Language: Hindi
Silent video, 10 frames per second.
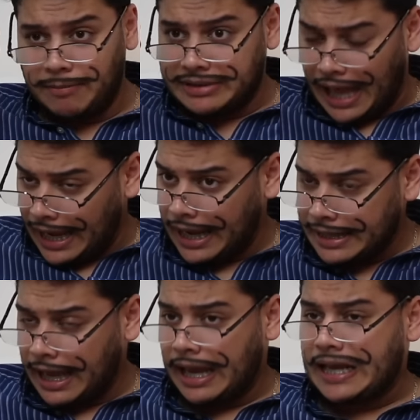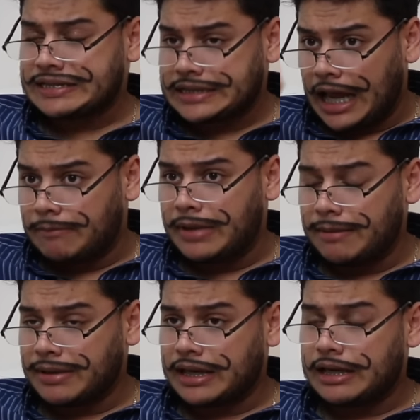बताया गया है इस्लाम
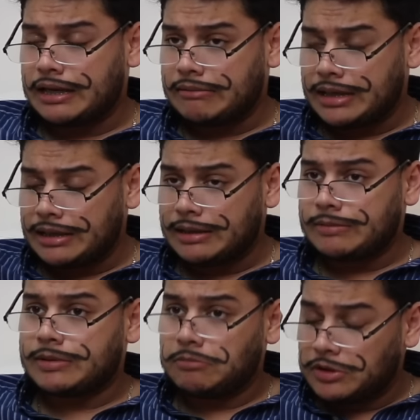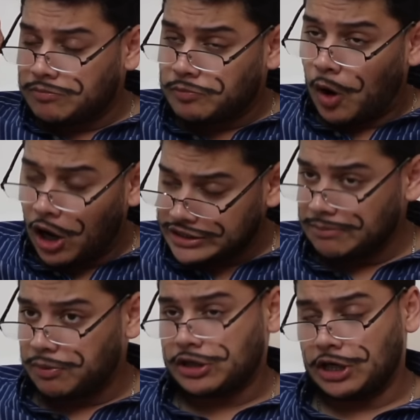में because बहुत
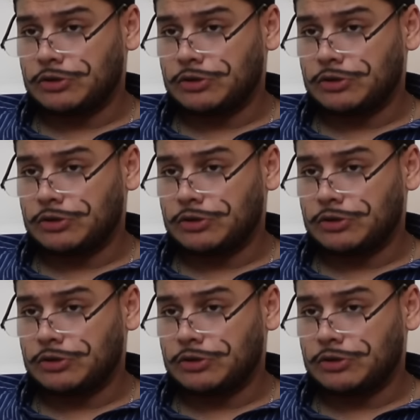important